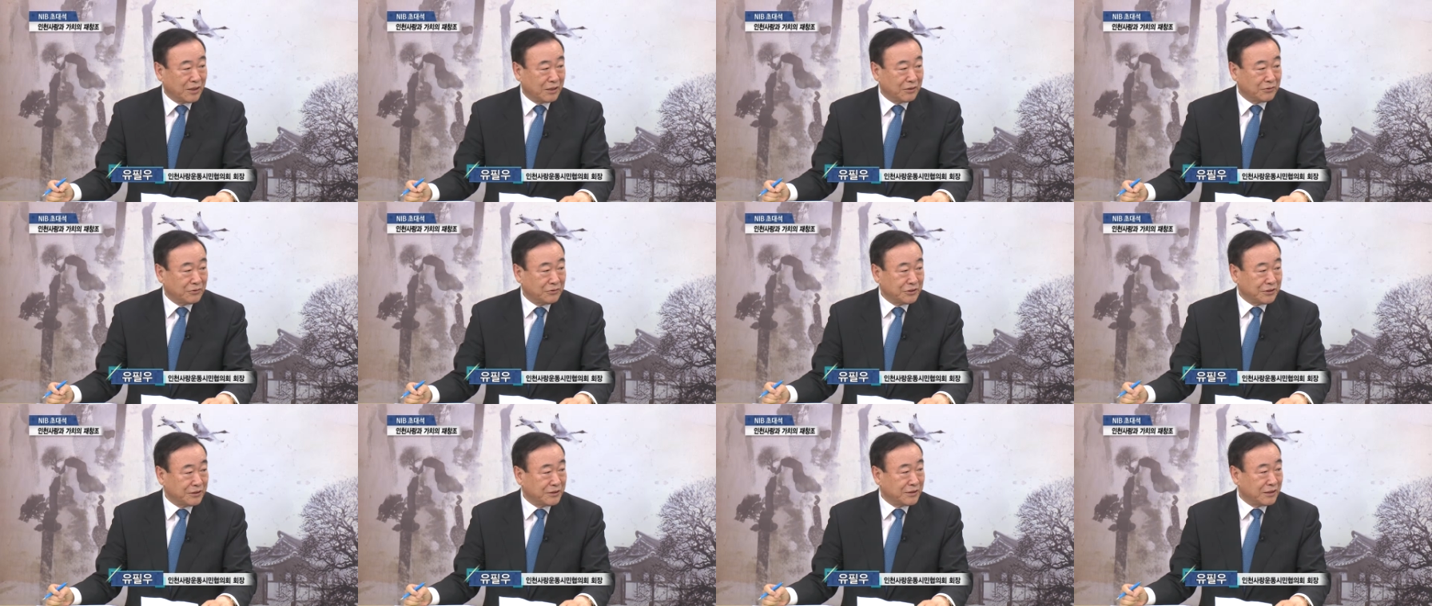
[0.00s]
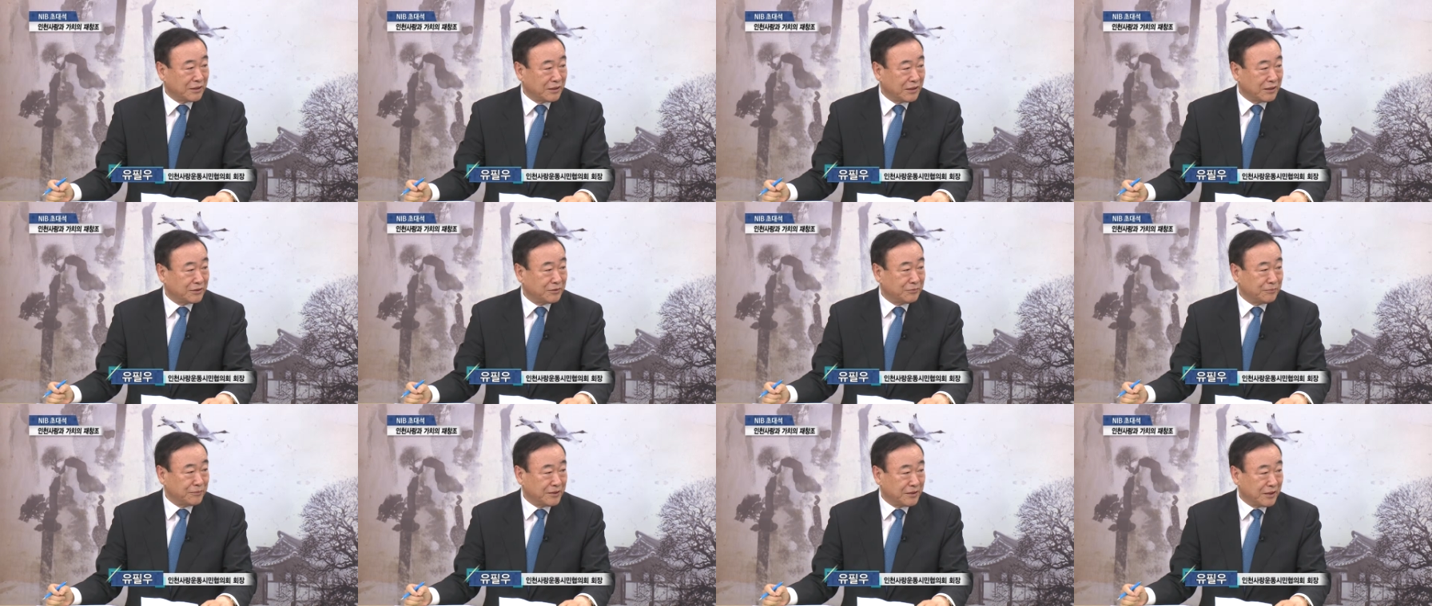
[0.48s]
하고 시작을
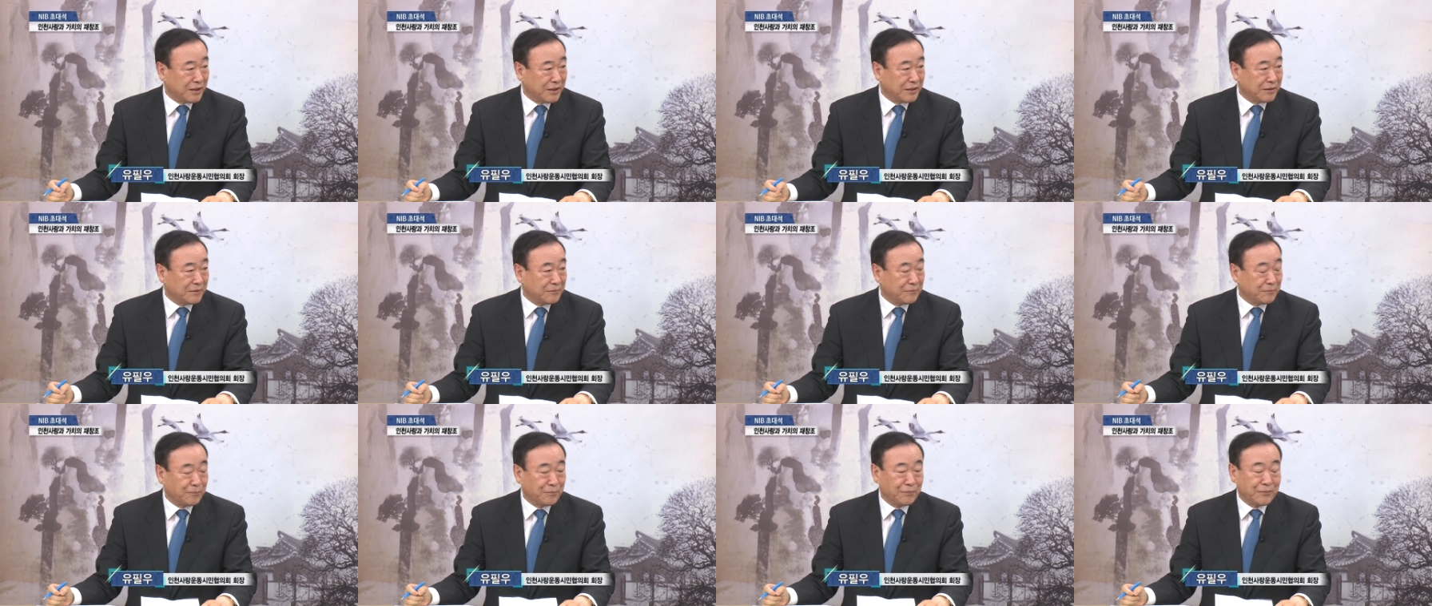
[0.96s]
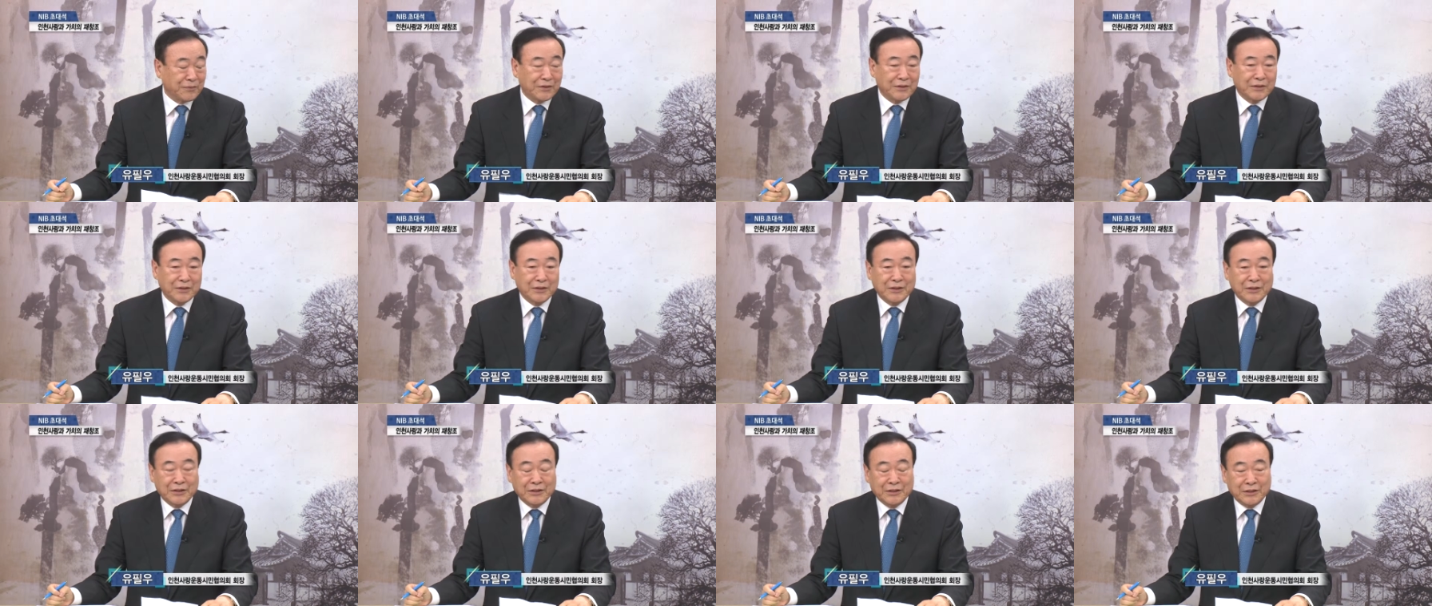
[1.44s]
했습니다.
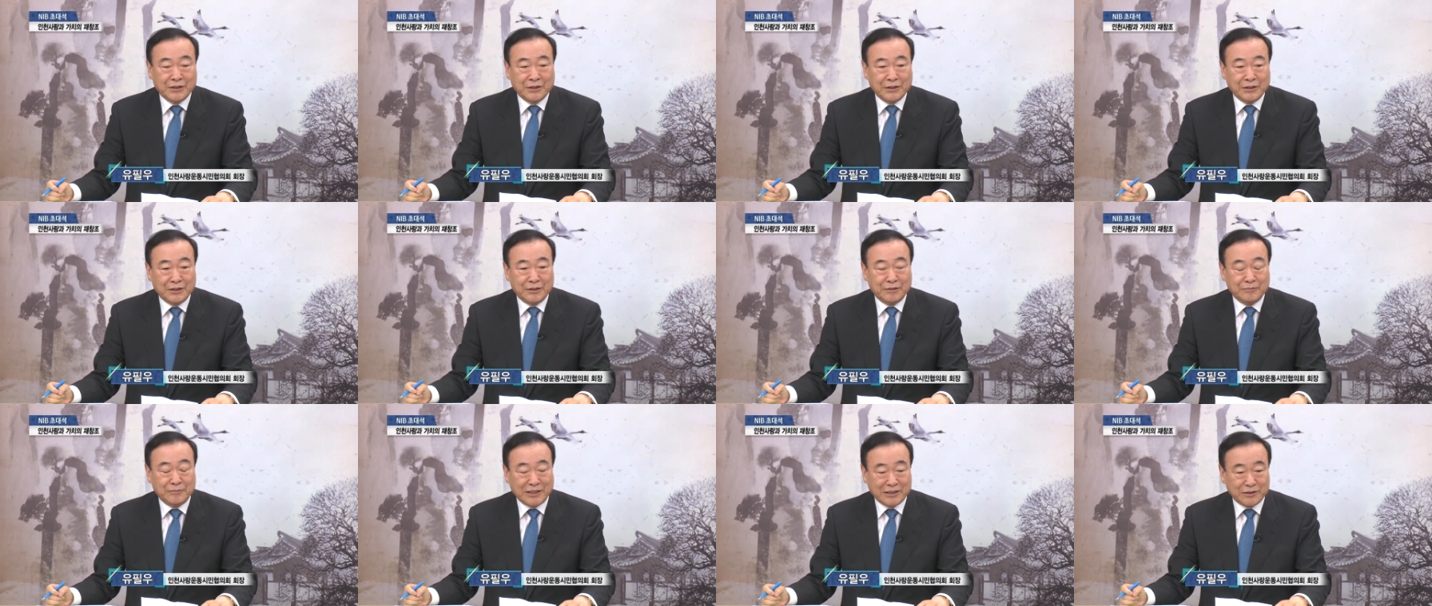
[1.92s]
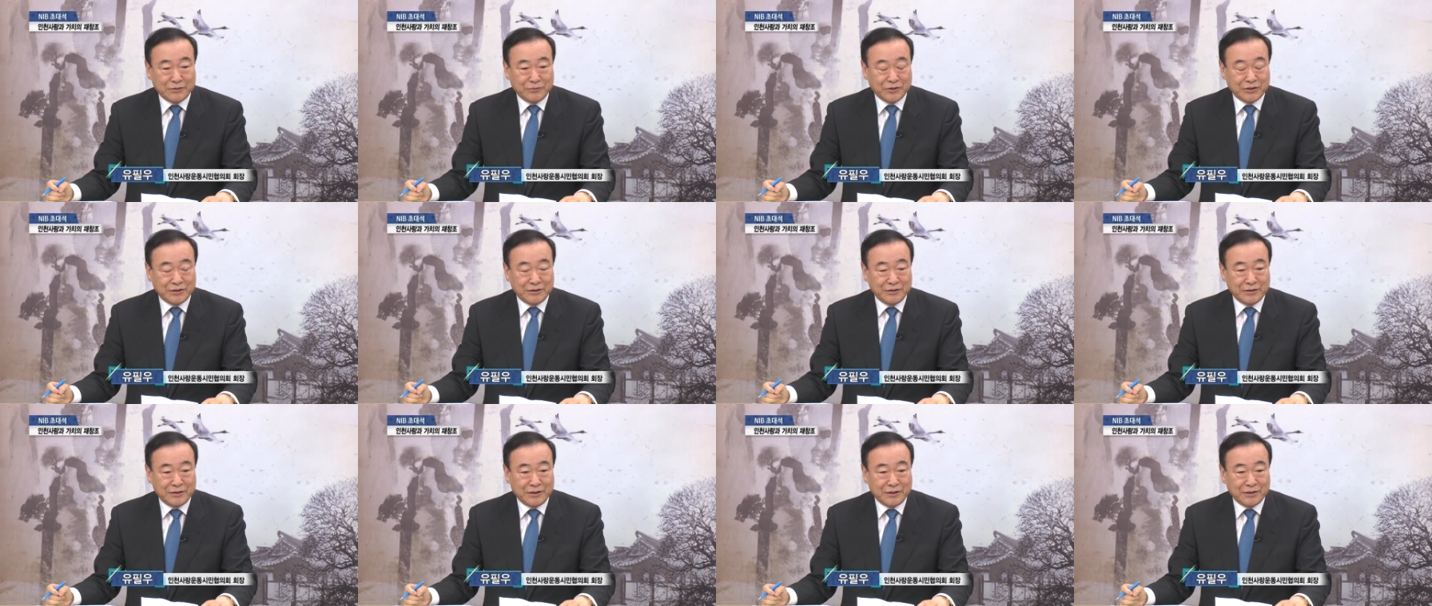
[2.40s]
어,
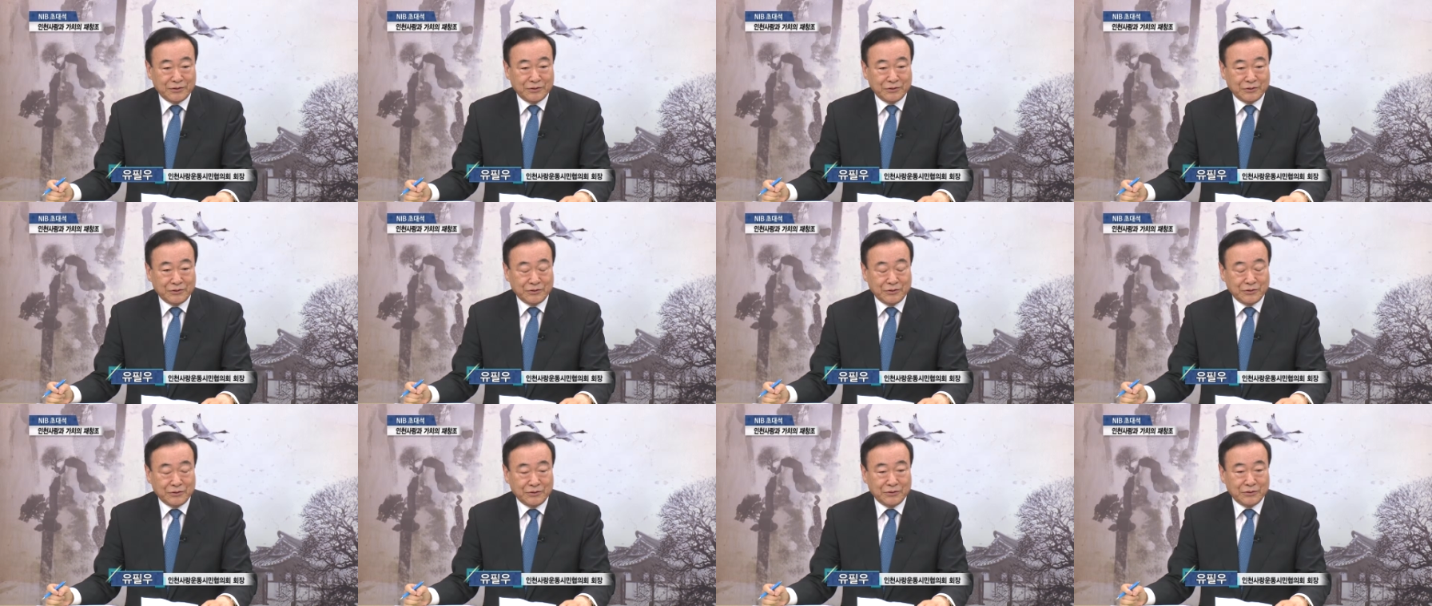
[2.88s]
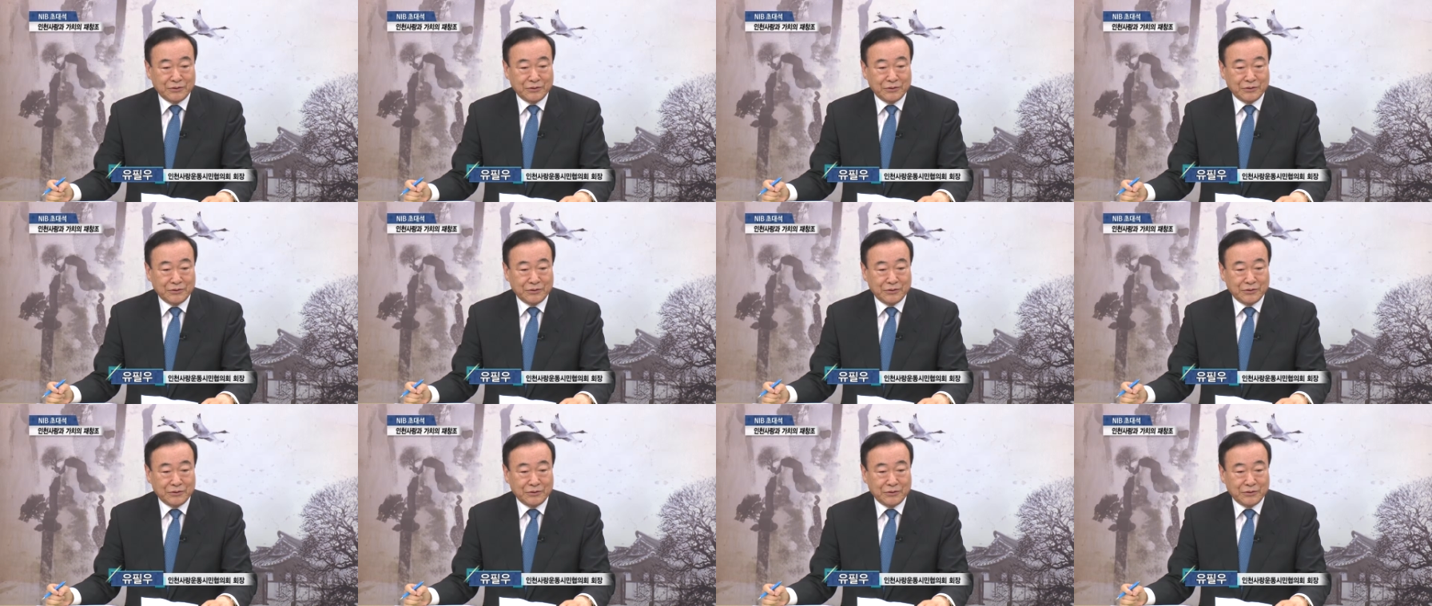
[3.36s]
말씀하신 대로